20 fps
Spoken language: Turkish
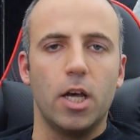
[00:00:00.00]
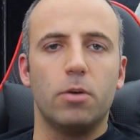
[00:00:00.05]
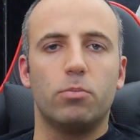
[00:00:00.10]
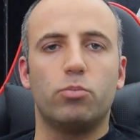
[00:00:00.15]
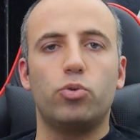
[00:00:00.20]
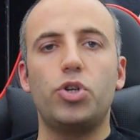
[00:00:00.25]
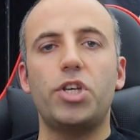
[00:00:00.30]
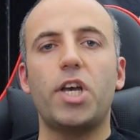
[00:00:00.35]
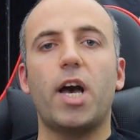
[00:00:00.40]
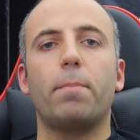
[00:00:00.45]

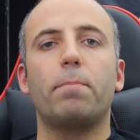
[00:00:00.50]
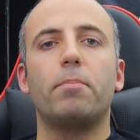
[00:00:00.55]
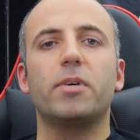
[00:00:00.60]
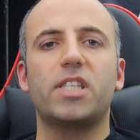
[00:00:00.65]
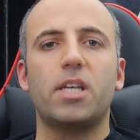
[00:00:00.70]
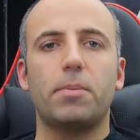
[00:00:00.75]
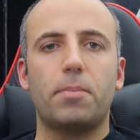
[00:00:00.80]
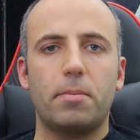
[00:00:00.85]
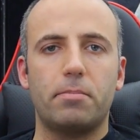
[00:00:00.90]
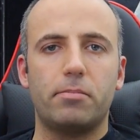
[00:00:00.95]
Bunu yapma
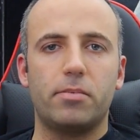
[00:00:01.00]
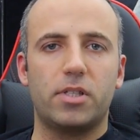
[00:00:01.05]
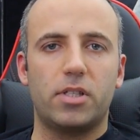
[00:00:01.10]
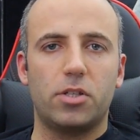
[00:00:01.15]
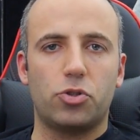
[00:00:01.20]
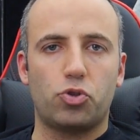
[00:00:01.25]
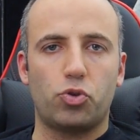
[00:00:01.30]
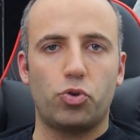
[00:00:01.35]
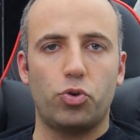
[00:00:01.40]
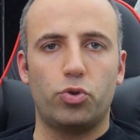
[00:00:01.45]
sebebimiz
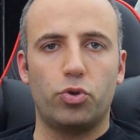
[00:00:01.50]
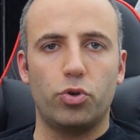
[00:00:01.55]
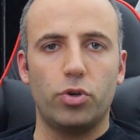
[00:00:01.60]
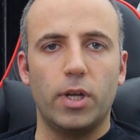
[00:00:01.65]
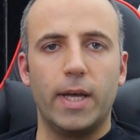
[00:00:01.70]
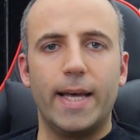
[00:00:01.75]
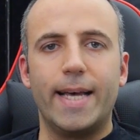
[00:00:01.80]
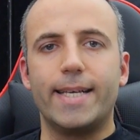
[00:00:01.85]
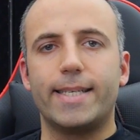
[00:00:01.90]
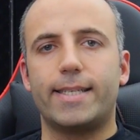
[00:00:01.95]
de şuydu.
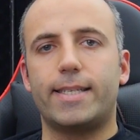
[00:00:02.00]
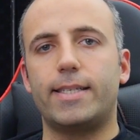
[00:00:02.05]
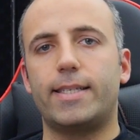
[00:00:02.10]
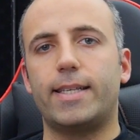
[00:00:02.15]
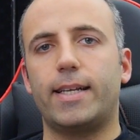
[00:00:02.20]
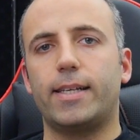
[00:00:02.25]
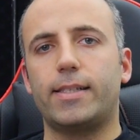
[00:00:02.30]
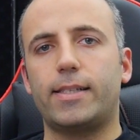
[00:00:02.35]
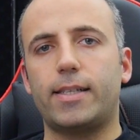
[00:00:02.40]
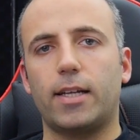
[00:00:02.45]

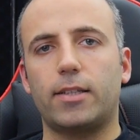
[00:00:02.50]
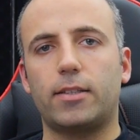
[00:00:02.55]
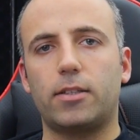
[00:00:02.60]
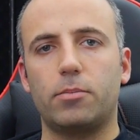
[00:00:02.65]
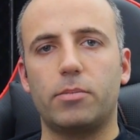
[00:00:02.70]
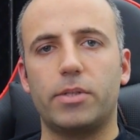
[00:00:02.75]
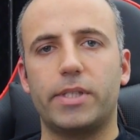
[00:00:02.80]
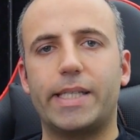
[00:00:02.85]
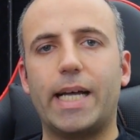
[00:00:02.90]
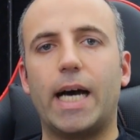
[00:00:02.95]
Sizlere
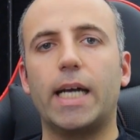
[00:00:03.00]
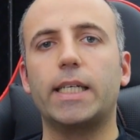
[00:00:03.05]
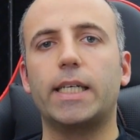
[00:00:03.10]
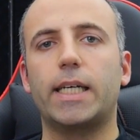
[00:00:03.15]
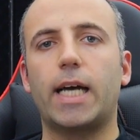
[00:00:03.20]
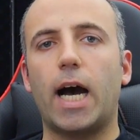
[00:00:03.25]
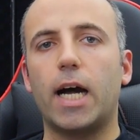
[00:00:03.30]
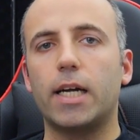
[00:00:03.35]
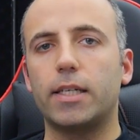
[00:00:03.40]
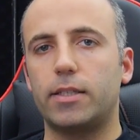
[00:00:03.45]
sattığımız
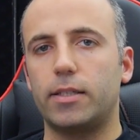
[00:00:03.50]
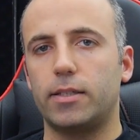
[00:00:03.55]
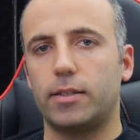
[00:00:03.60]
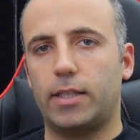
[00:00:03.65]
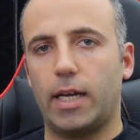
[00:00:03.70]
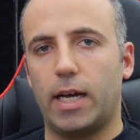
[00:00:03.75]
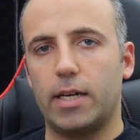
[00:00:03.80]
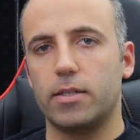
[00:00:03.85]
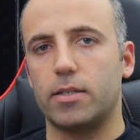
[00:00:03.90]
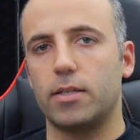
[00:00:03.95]
Dark Guardian
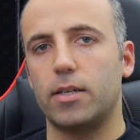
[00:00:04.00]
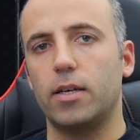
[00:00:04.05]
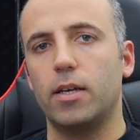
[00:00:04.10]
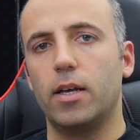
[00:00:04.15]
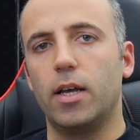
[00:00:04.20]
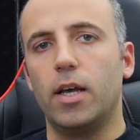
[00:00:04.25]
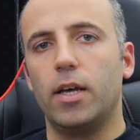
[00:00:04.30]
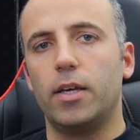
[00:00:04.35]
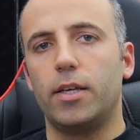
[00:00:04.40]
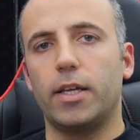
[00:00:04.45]
tarzı
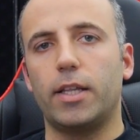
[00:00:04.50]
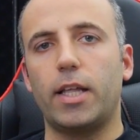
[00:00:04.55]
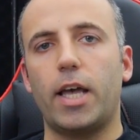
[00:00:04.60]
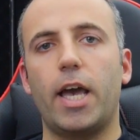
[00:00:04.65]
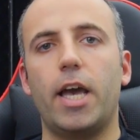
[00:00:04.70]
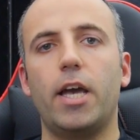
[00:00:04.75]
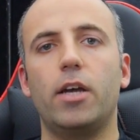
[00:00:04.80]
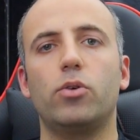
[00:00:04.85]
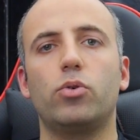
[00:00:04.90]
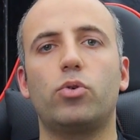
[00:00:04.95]
ya da
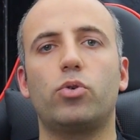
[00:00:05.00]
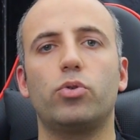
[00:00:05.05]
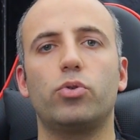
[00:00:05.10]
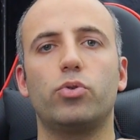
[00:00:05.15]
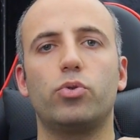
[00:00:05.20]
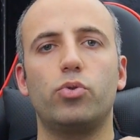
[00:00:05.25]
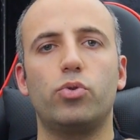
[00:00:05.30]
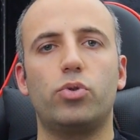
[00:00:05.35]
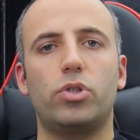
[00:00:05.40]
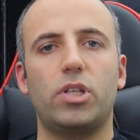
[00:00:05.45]

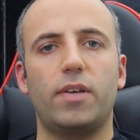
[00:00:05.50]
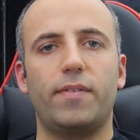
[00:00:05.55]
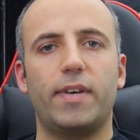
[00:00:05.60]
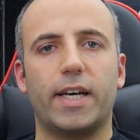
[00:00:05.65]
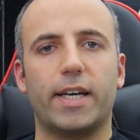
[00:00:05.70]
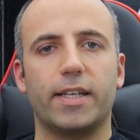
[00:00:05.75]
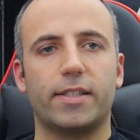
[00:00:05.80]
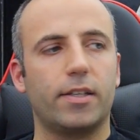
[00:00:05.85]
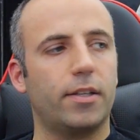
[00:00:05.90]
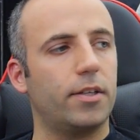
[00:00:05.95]
Aerocool'un üst
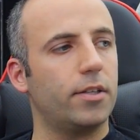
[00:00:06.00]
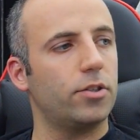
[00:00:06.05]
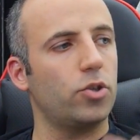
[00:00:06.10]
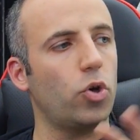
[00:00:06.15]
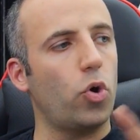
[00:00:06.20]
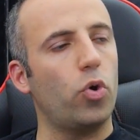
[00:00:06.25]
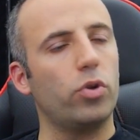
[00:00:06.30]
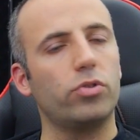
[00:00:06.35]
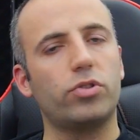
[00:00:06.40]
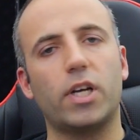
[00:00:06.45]
seviye
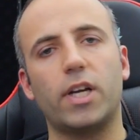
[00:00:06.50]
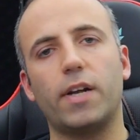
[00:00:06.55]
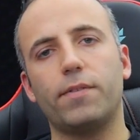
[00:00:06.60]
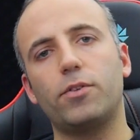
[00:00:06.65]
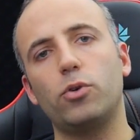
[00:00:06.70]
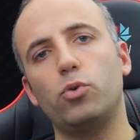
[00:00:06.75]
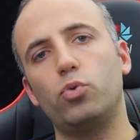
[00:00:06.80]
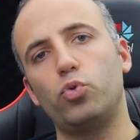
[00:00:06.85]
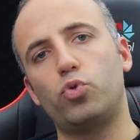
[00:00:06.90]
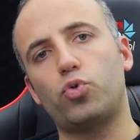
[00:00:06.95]
kasalarında ön
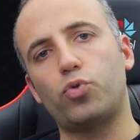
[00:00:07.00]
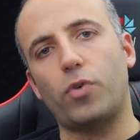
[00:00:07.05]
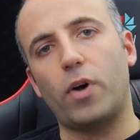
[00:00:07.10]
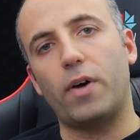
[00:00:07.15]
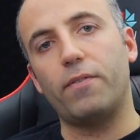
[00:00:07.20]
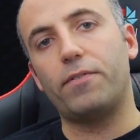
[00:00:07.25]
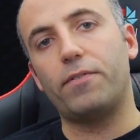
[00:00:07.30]
tarafta 3 fan